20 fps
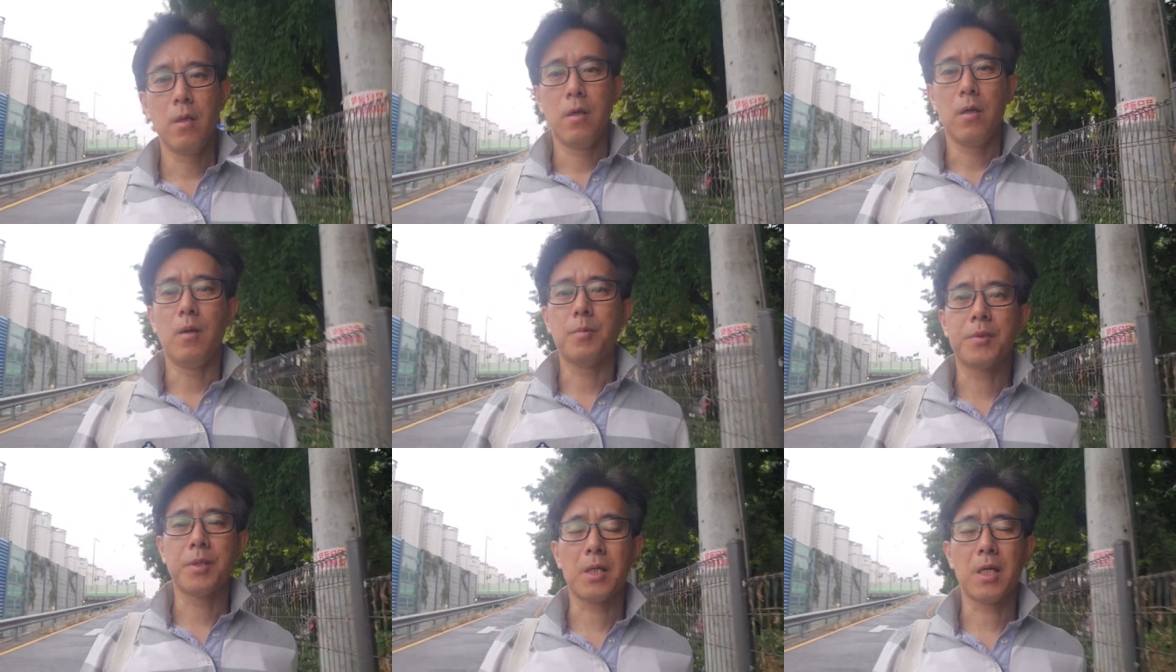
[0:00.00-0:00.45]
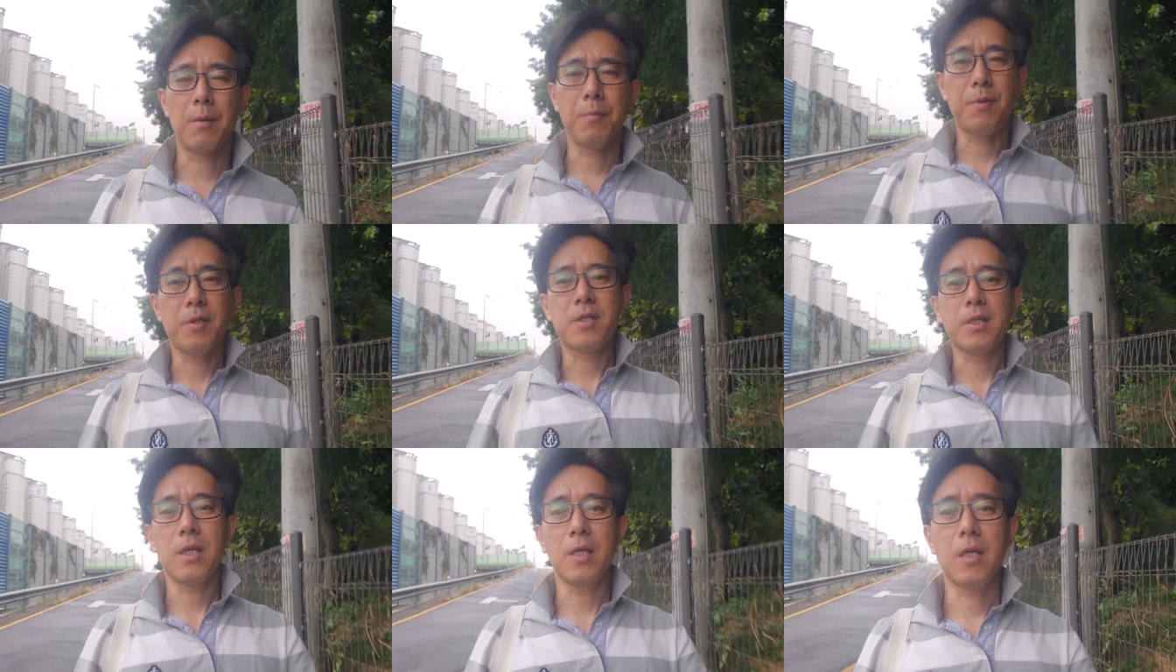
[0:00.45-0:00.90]
엄청난
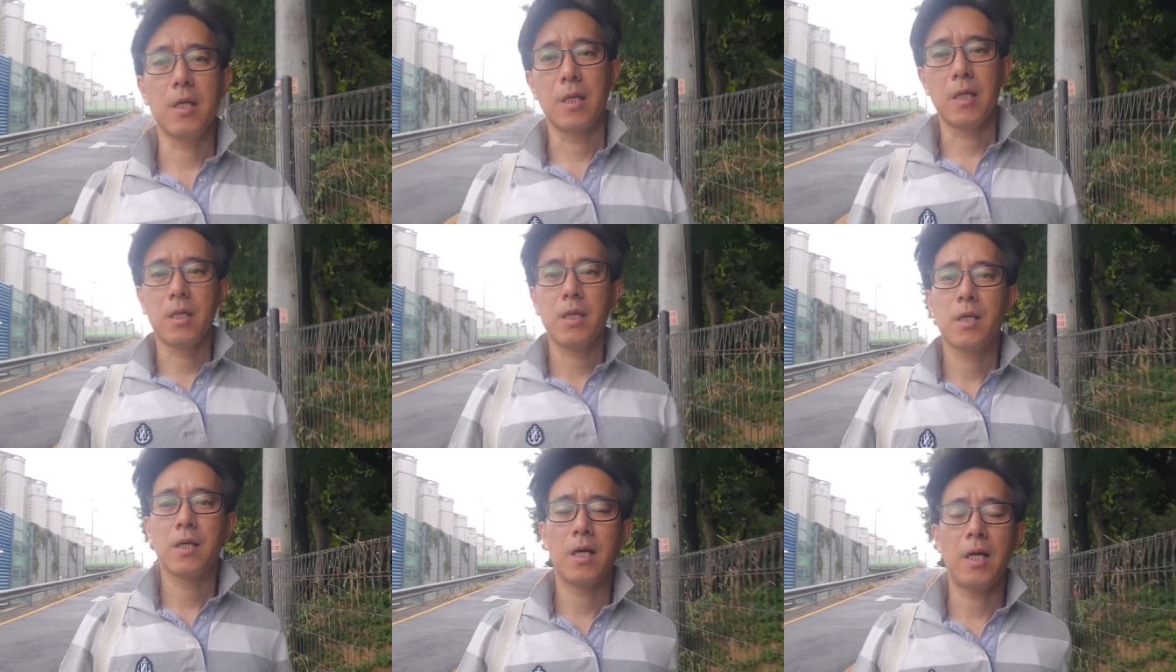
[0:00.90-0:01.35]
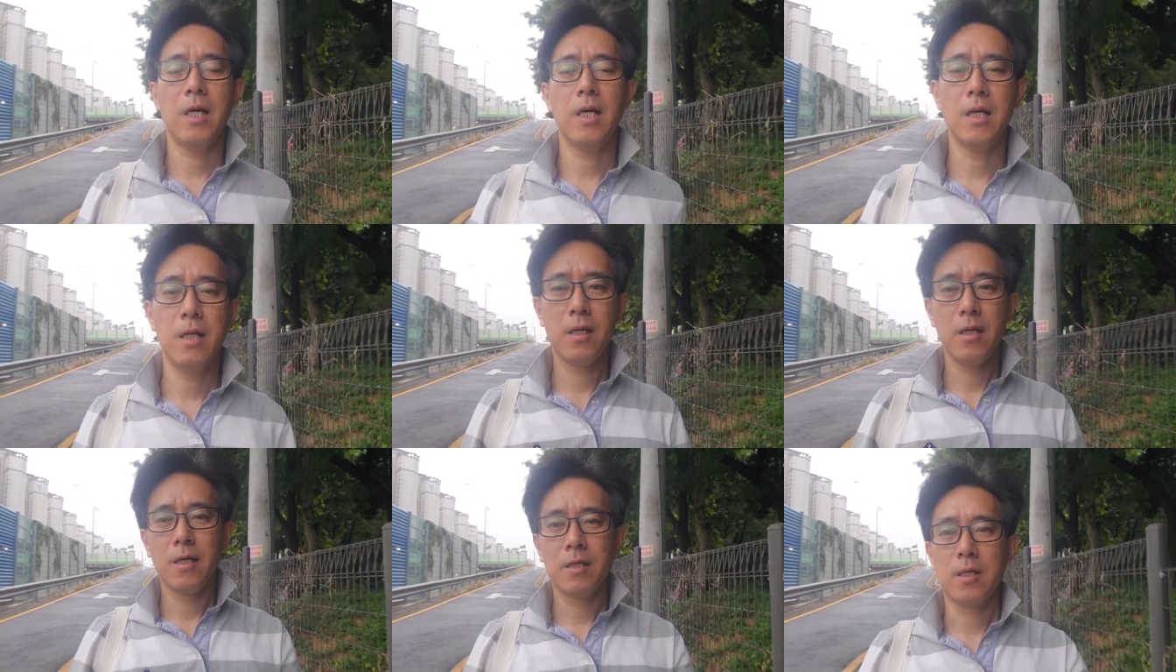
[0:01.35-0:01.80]
빚쟁이가
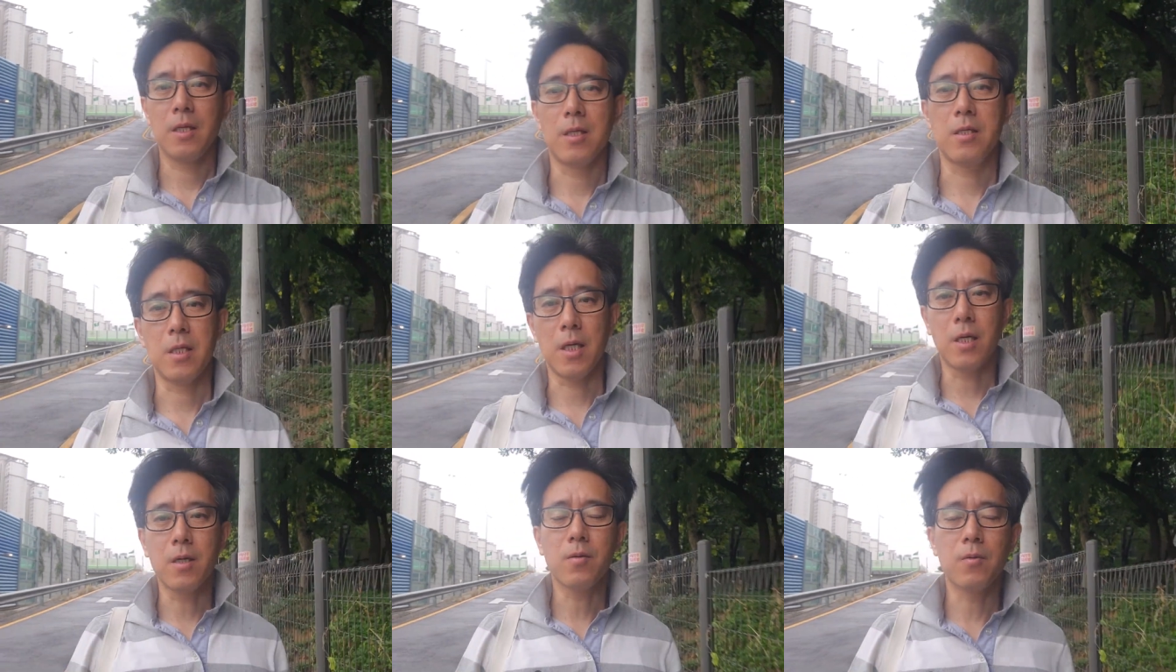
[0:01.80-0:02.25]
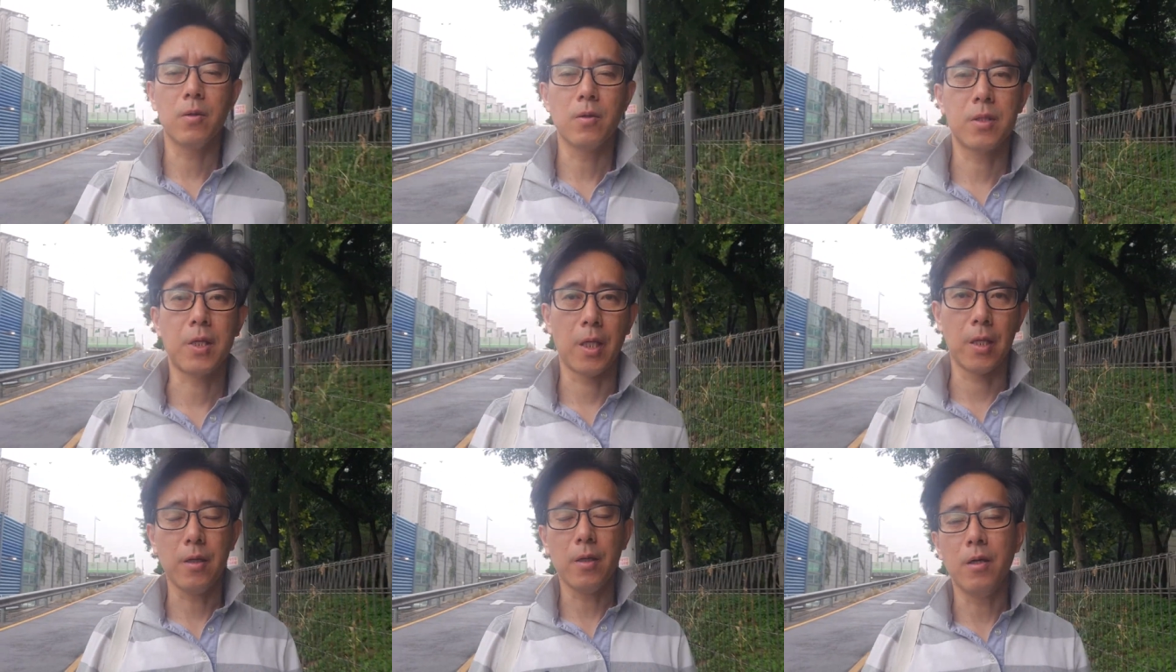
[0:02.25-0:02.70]
되지 않고
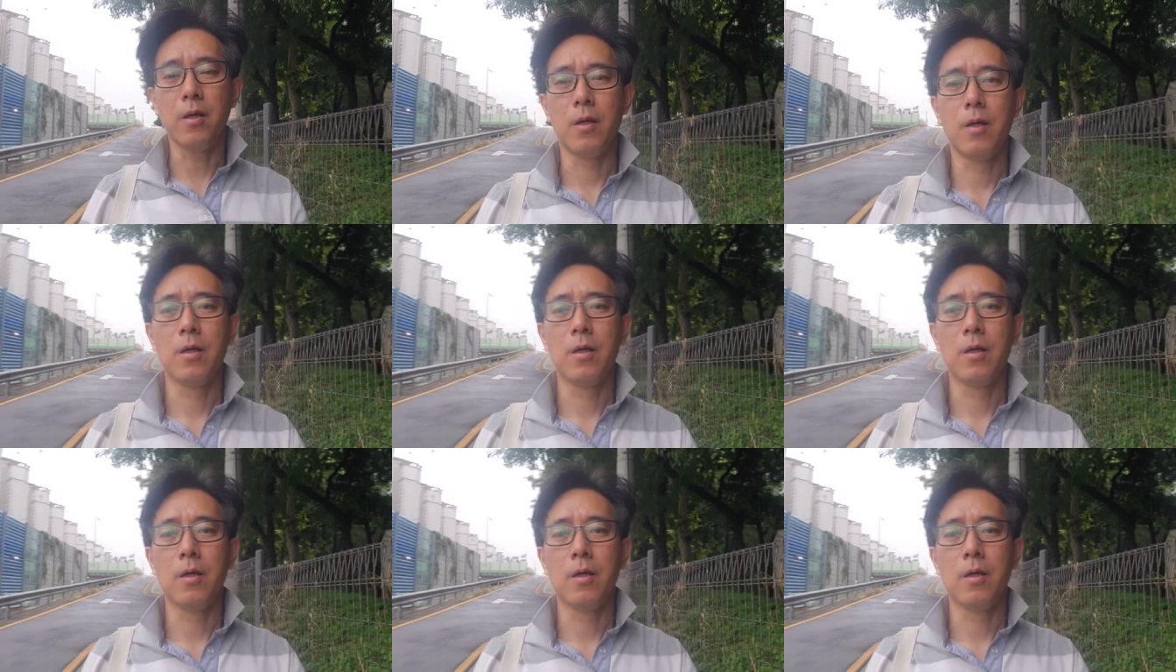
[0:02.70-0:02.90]
되려